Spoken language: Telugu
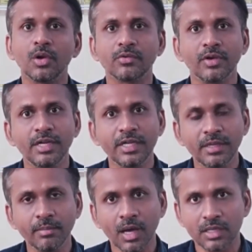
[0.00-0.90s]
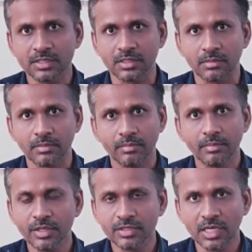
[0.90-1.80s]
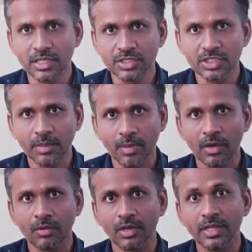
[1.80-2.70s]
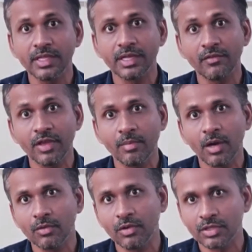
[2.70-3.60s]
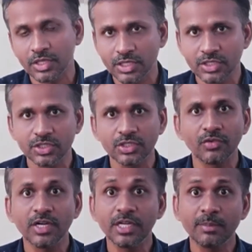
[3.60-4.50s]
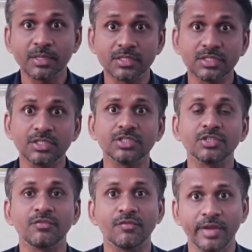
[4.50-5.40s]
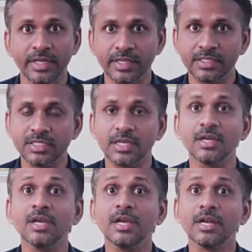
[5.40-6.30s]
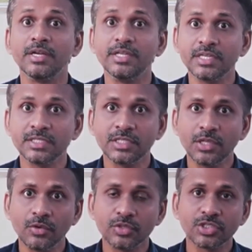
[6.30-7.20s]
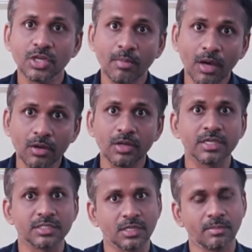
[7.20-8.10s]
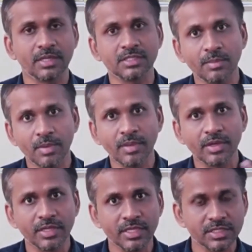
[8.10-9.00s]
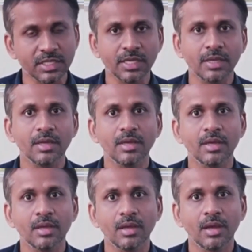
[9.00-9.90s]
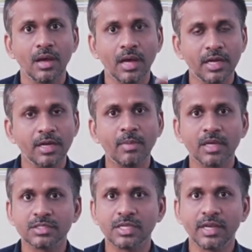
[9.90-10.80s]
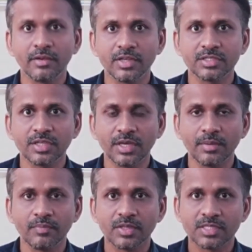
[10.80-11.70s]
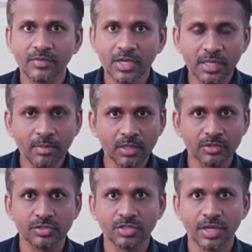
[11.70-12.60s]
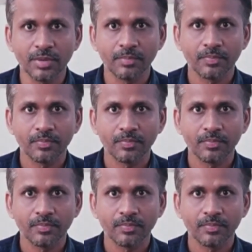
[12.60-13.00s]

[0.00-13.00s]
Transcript: ఒక ట్వంటీ మార్క్స్ మీరు సాధించిన మార్కుల్ని ఇరవై మార్కులకు తగ్గించి ట్వంటీ పర్సెంటేజ్ ఆఫ్ వెయిటేజ్ డిఎస్సిలో వచ్చిన మార్కులకి ఇస్తారు ఫర్ ఎగ్జాంపుల్ మీకు డిఎస్సి హండ్రెడ్ మార్క్స్కి నిర్వహిస్తే సెవెంటీ మార్క్స్ వస్తే